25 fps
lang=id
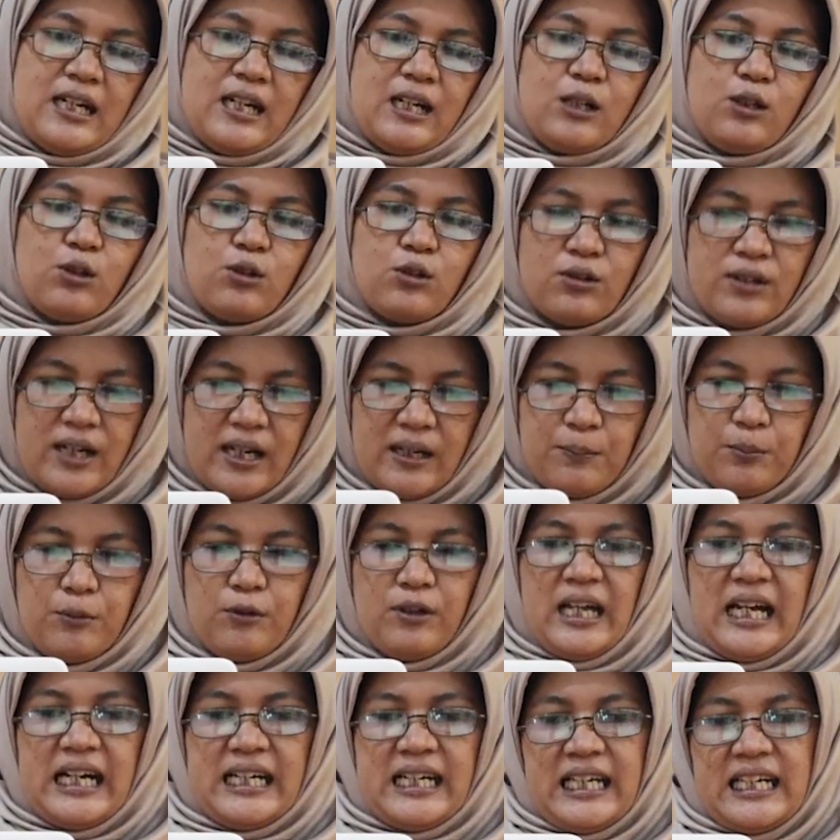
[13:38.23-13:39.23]
Dukungan
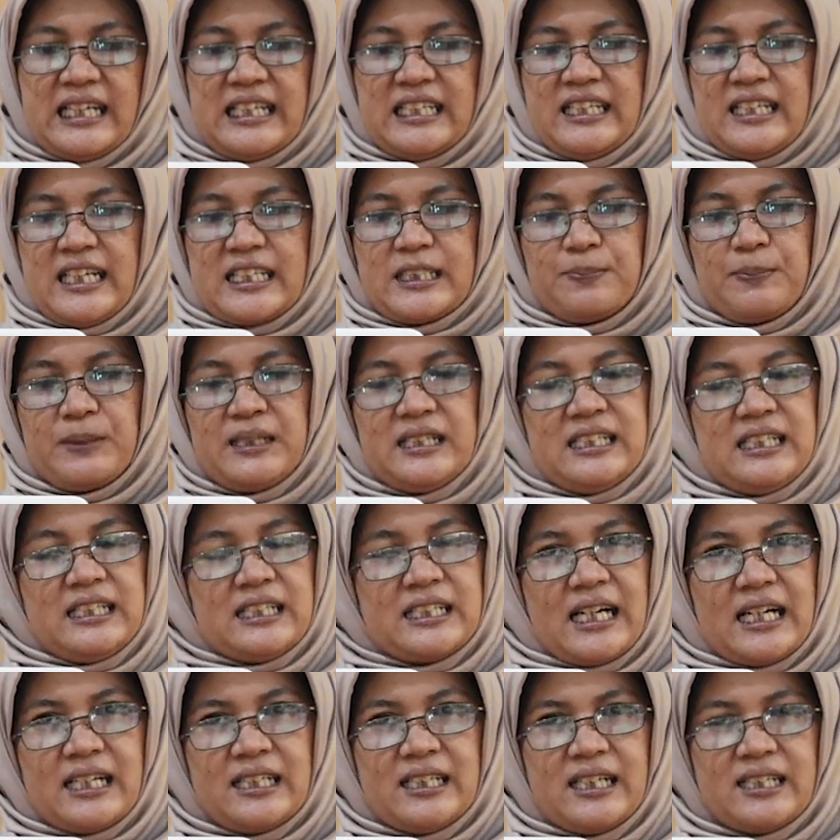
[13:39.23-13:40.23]
pula dari Dinas
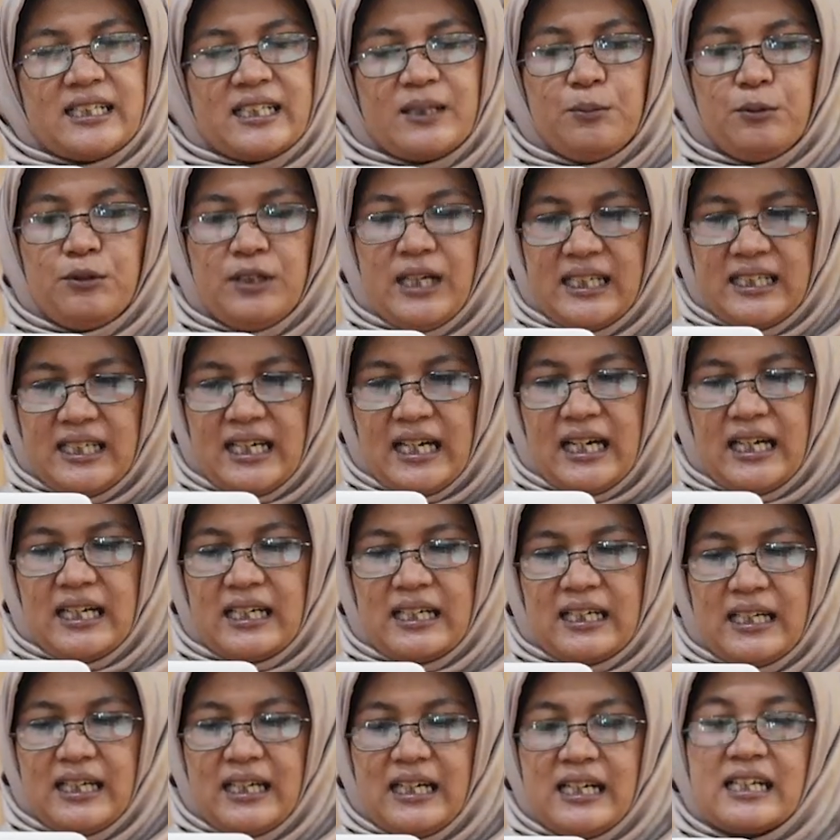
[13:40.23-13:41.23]
Pendidikan dan Kebudayaan,
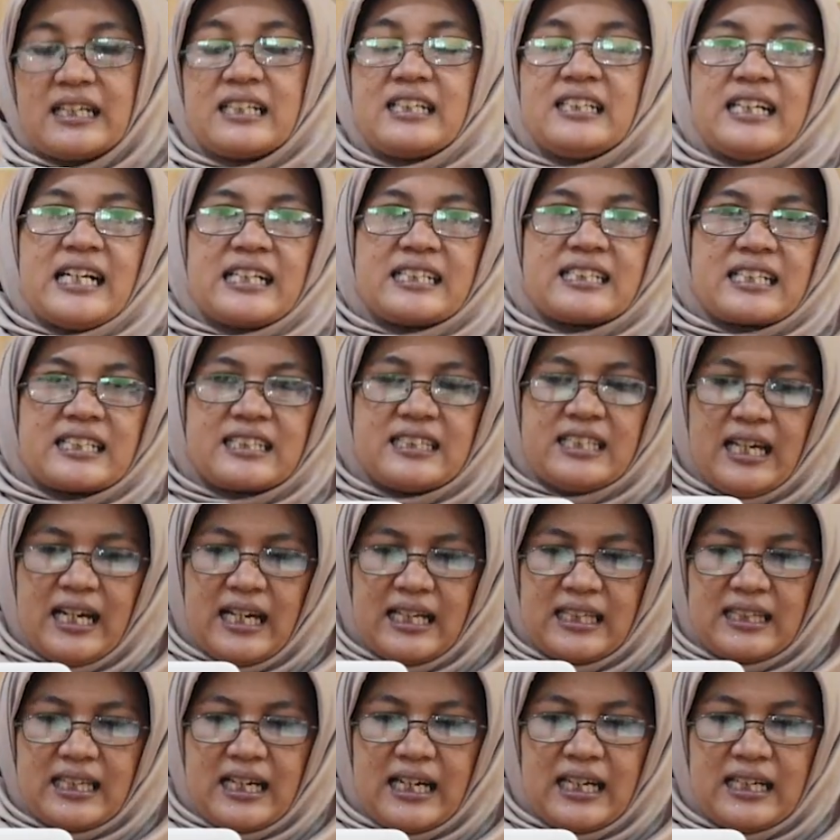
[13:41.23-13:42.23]
Dinas
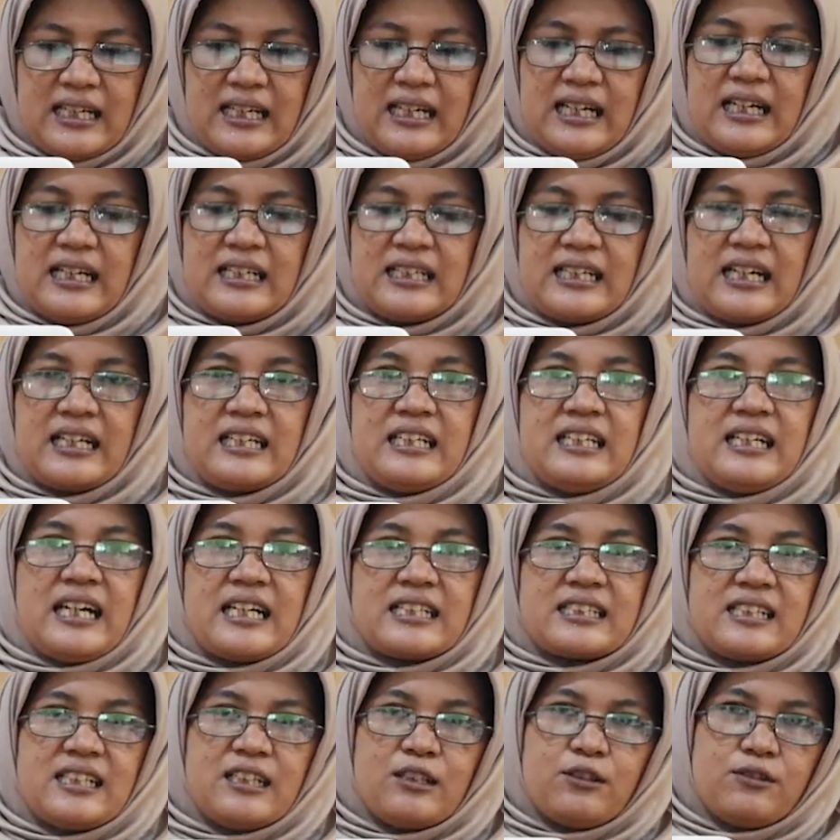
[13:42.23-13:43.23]
Kesehatan, dan
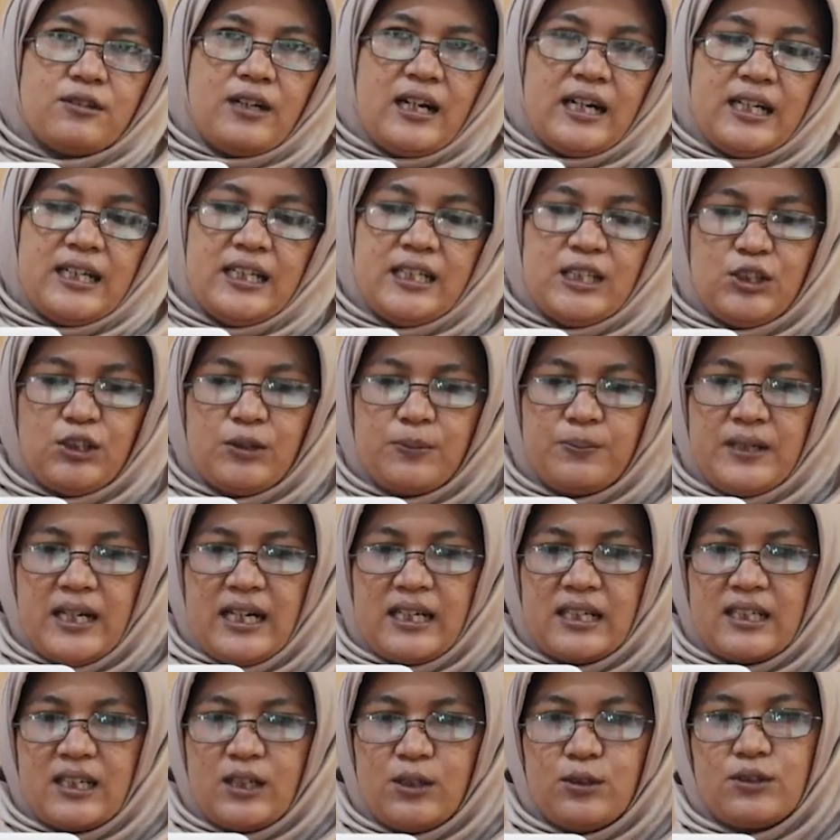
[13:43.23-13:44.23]
Dinas Lingkungan Hidup
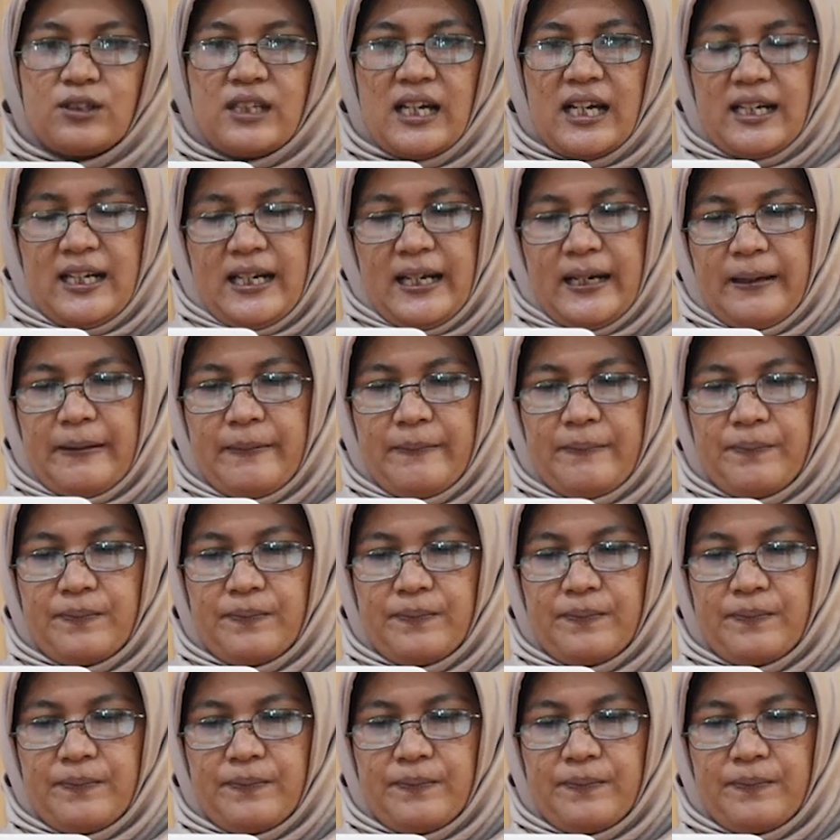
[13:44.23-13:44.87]
dan Kehutanan.